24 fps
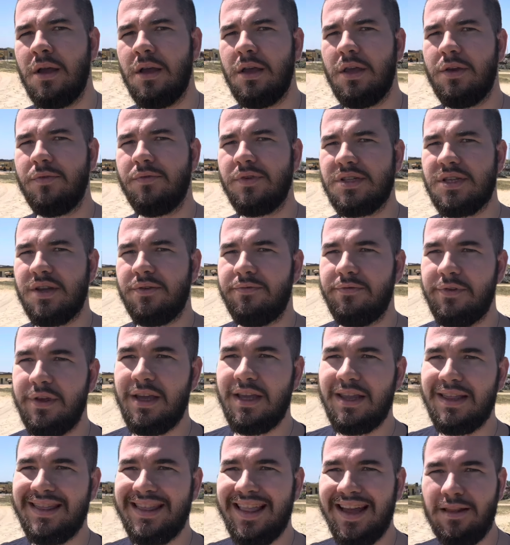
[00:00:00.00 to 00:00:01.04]
que você
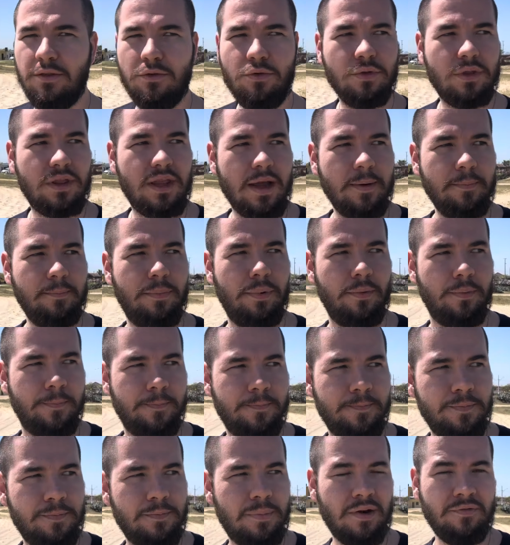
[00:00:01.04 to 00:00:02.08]
fique tanto tempo
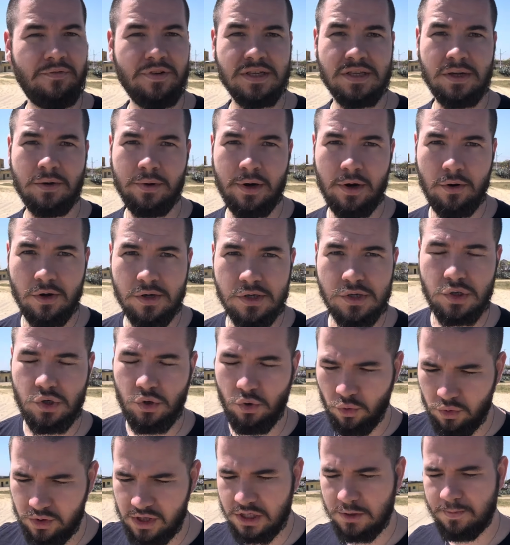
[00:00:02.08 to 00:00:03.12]
para fazer um negócio que
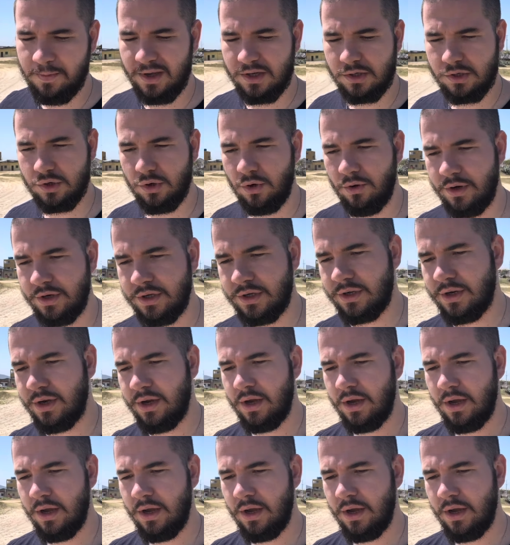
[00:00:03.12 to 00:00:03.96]
outras pessoas